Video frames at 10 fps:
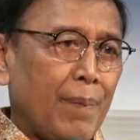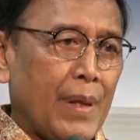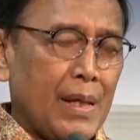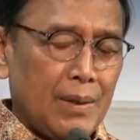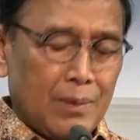
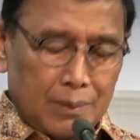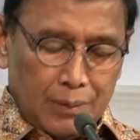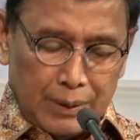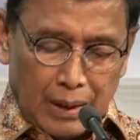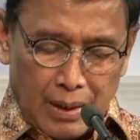Ya,
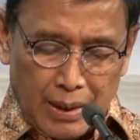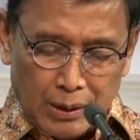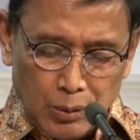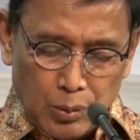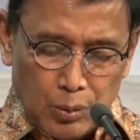oleh karena
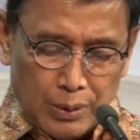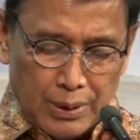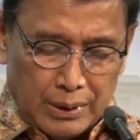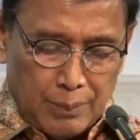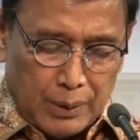itu,
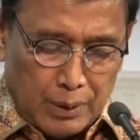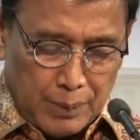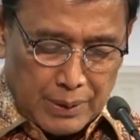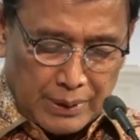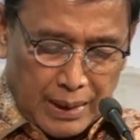ya
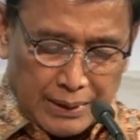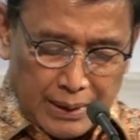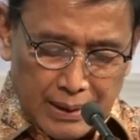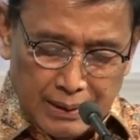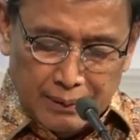teman-teman
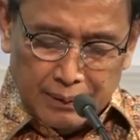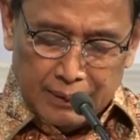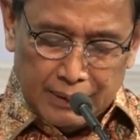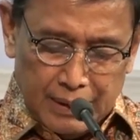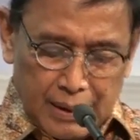sekalian,
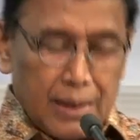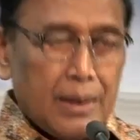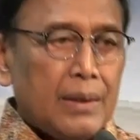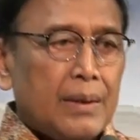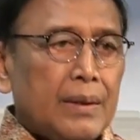ya
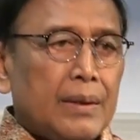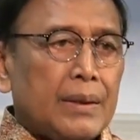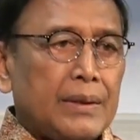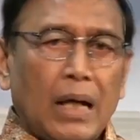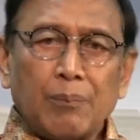
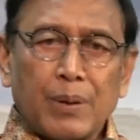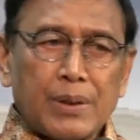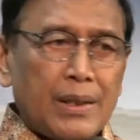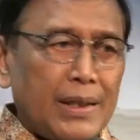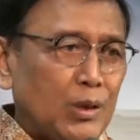jangan
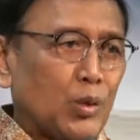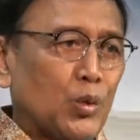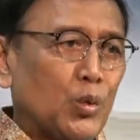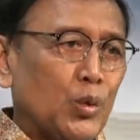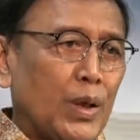percaya itu,
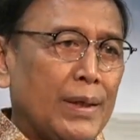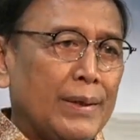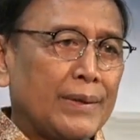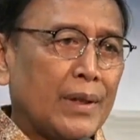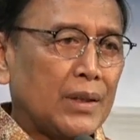ya.
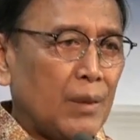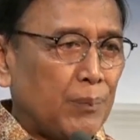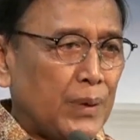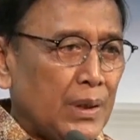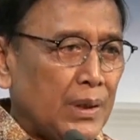
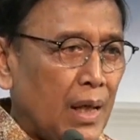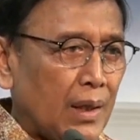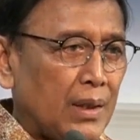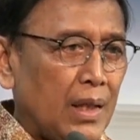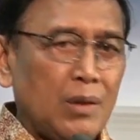Tetap
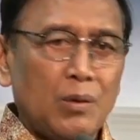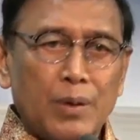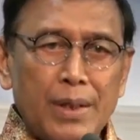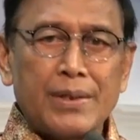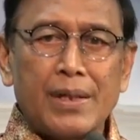tinggal di
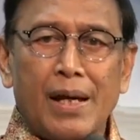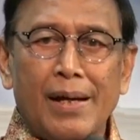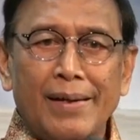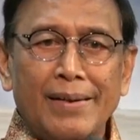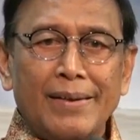
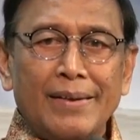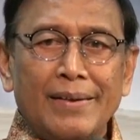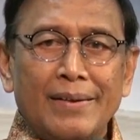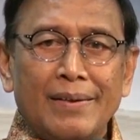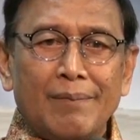Indonesia
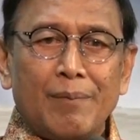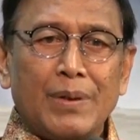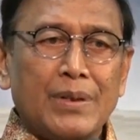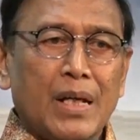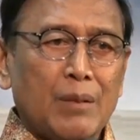
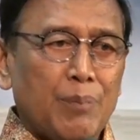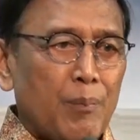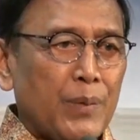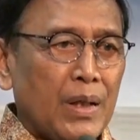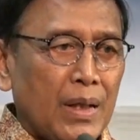menjadi
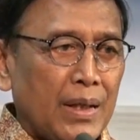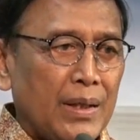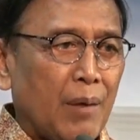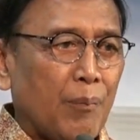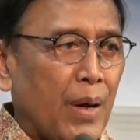pemilih
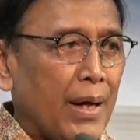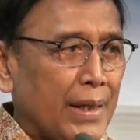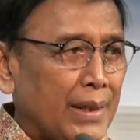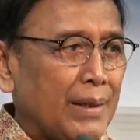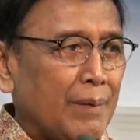yang
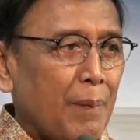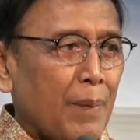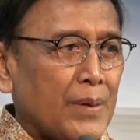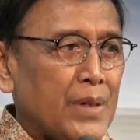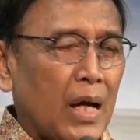baik,
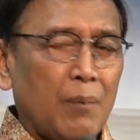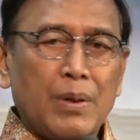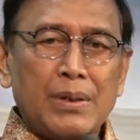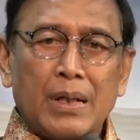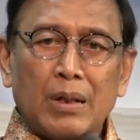jangan
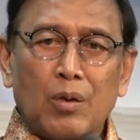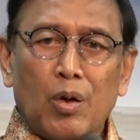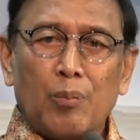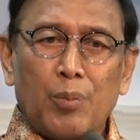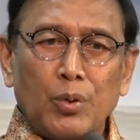menjadi
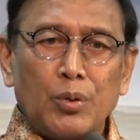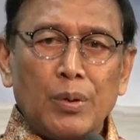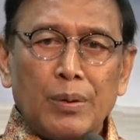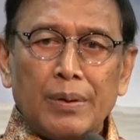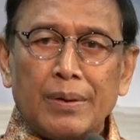golput,
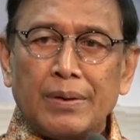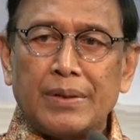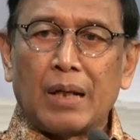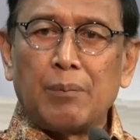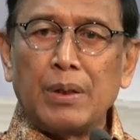
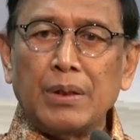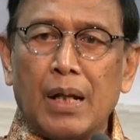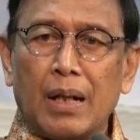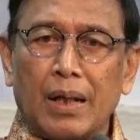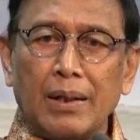jangan
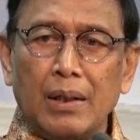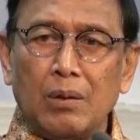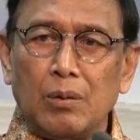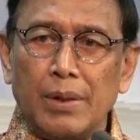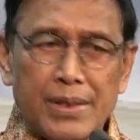meninggalkan
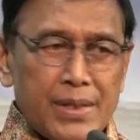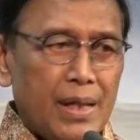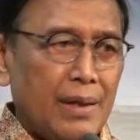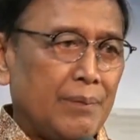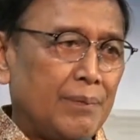
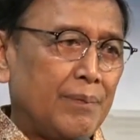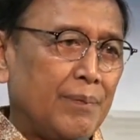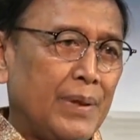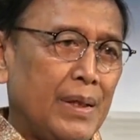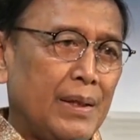Indonesia.
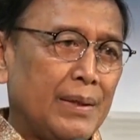Ya.